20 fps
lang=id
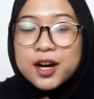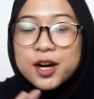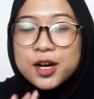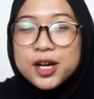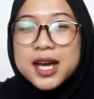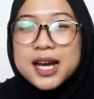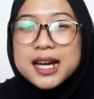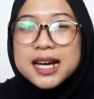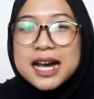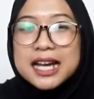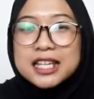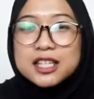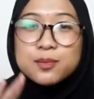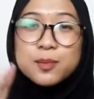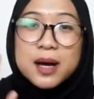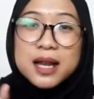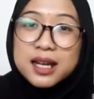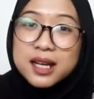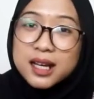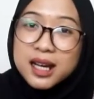Oh ya guys,
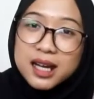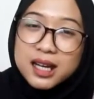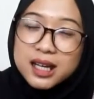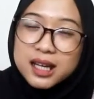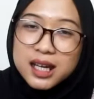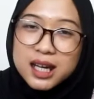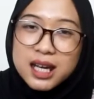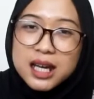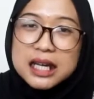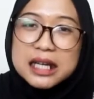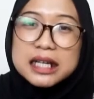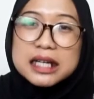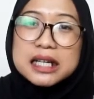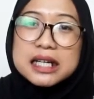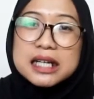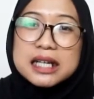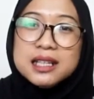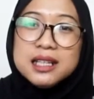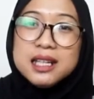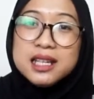balik lagi
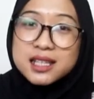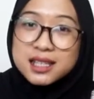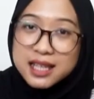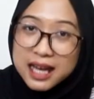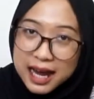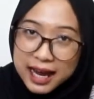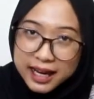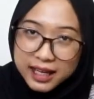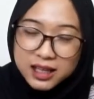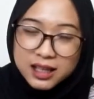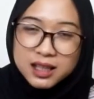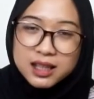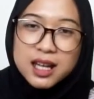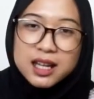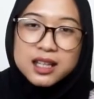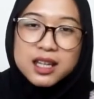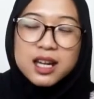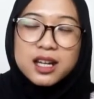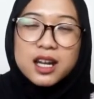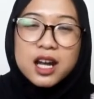ke desain.
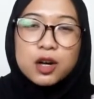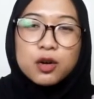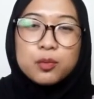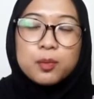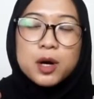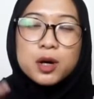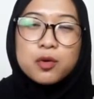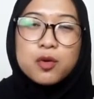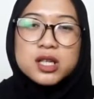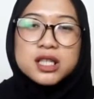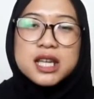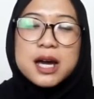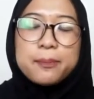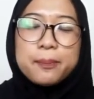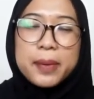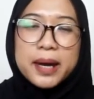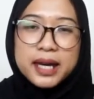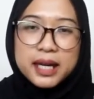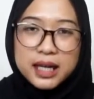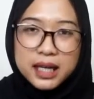Tadi ada yang lupa gue
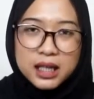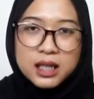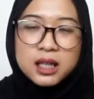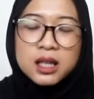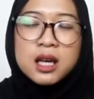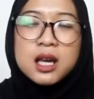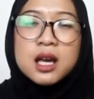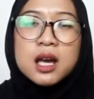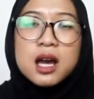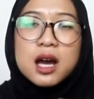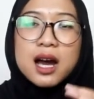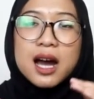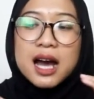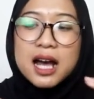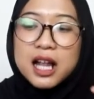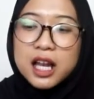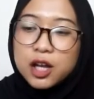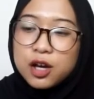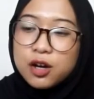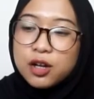sampein.
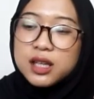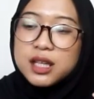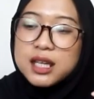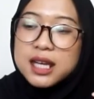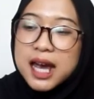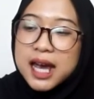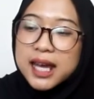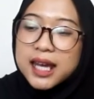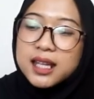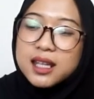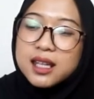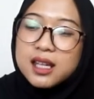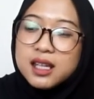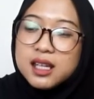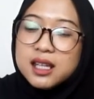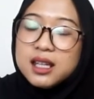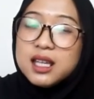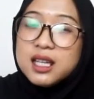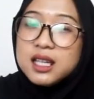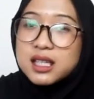Kalau dia ini
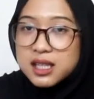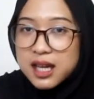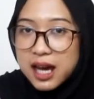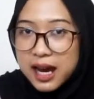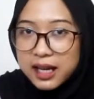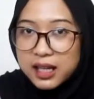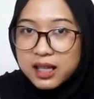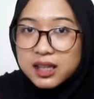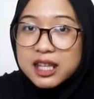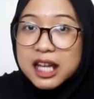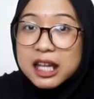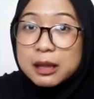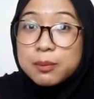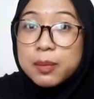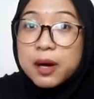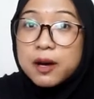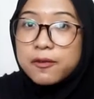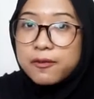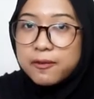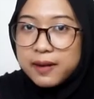didesain
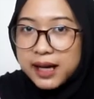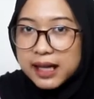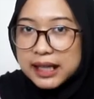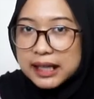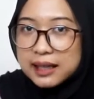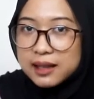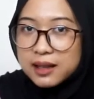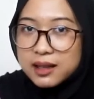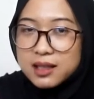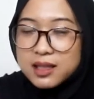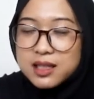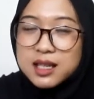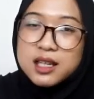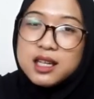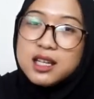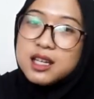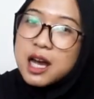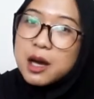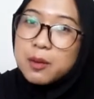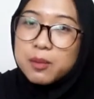tanpa fan, jadi
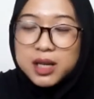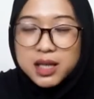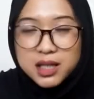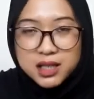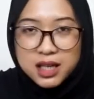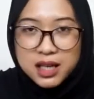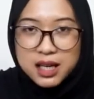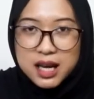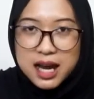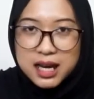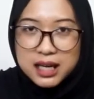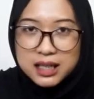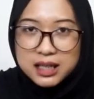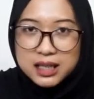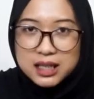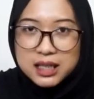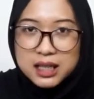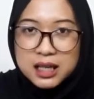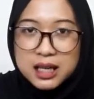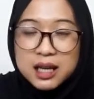nggak berisik
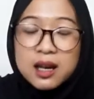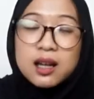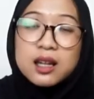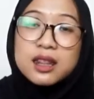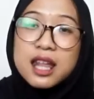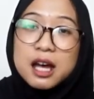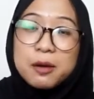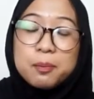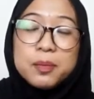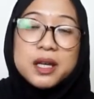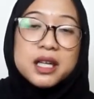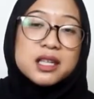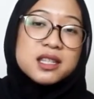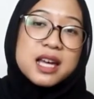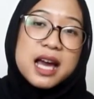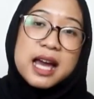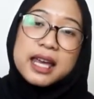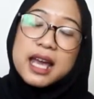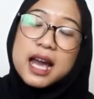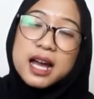guys. Tapi
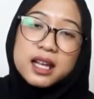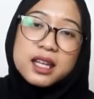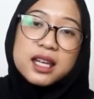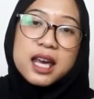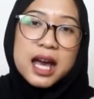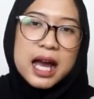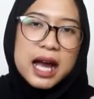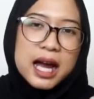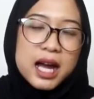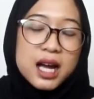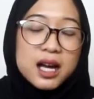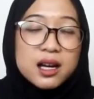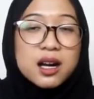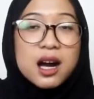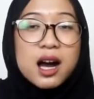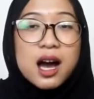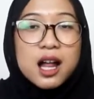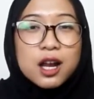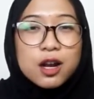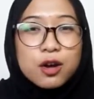sayangnya
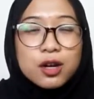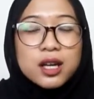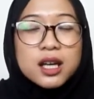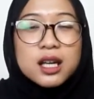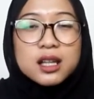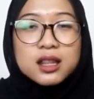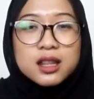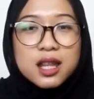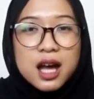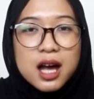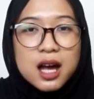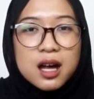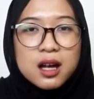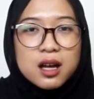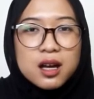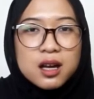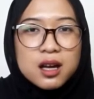kalau kita